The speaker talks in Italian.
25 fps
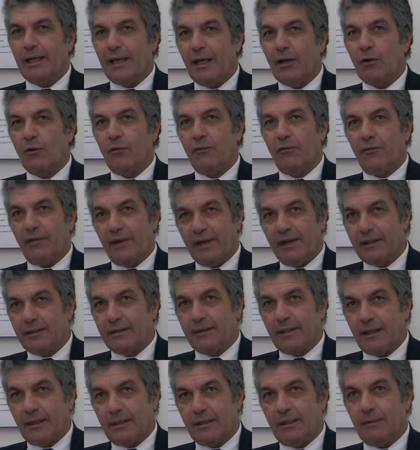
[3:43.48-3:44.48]
che è
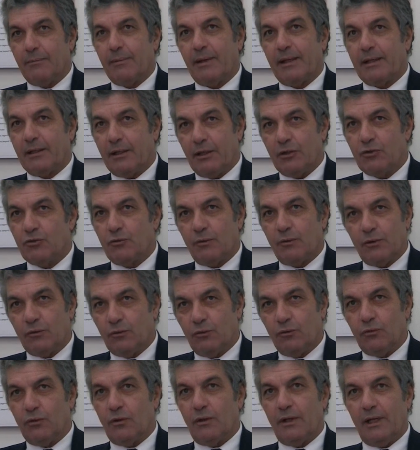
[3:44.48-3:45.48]
l'offerta di parcheggio,
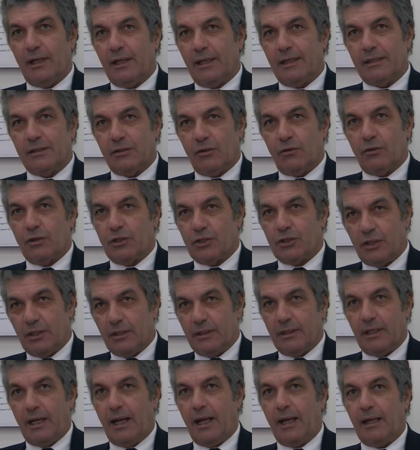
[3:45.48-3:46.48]
soprattutto nelle zone
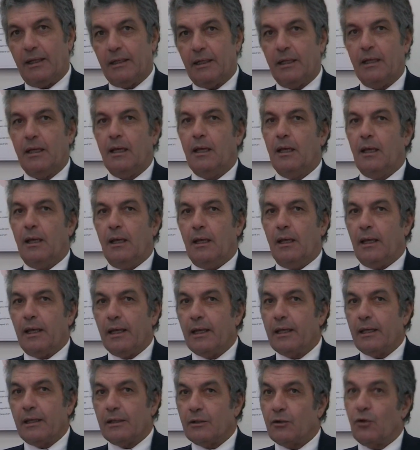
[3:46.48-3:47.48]
centrali,
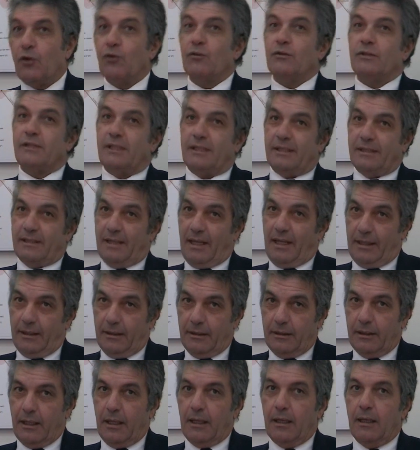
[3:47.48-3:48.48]
è
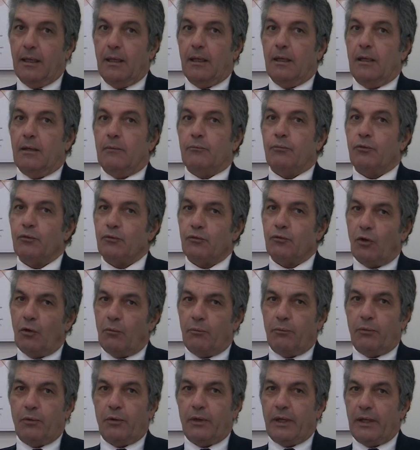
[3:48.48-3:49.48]
consistente.
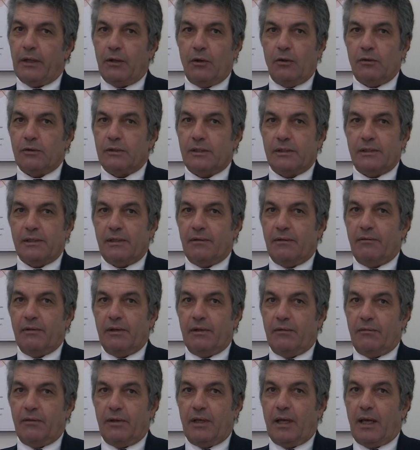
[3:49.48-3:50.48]
Purtroppo che cosa si è
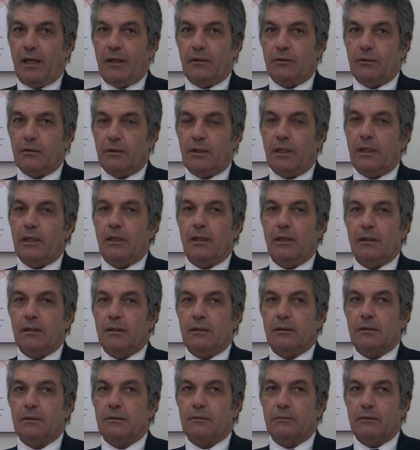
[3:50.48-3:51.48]
verificato? Che
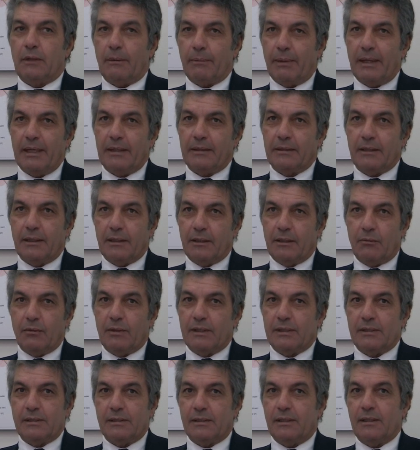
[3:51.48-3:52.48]
eh, una parte di
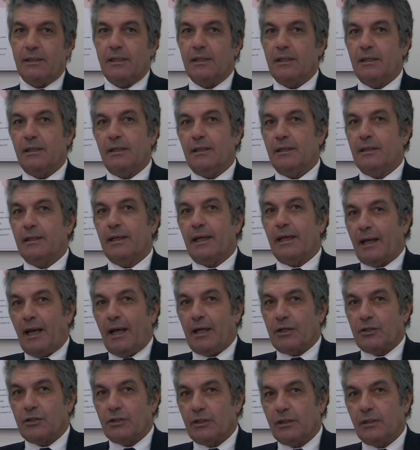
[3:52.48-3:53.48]
questi
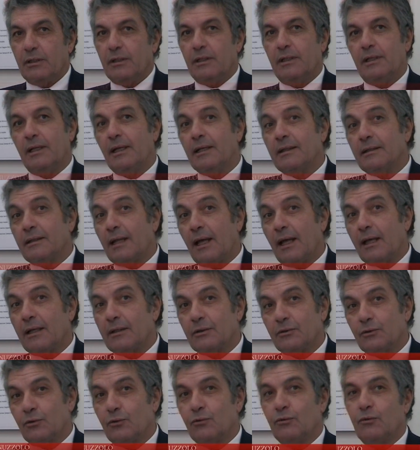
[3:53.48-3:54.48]
garage in realtà
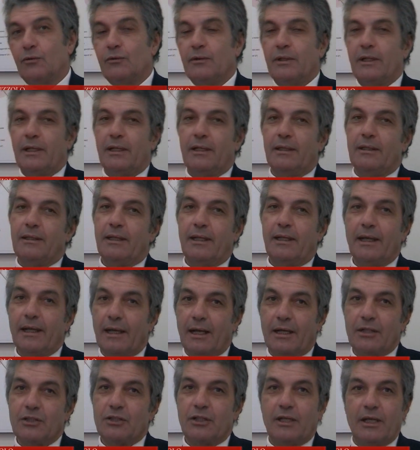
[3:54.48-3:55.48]
sono dei, dei
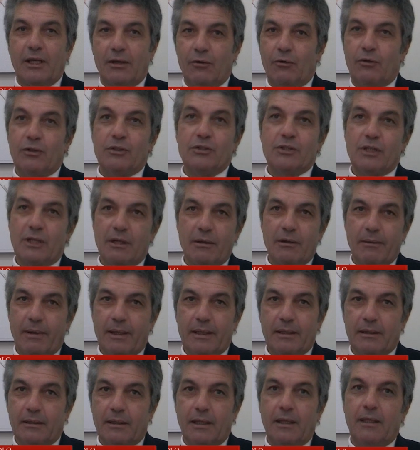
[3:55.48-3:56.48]
garage che
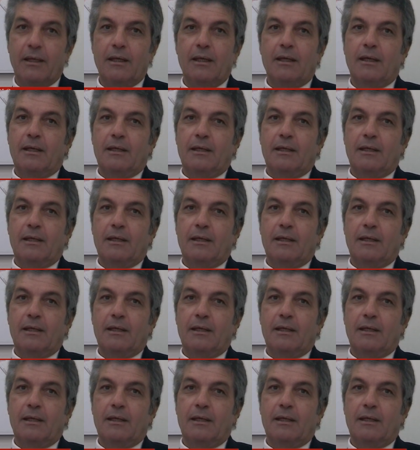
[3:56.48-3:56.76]
originariamente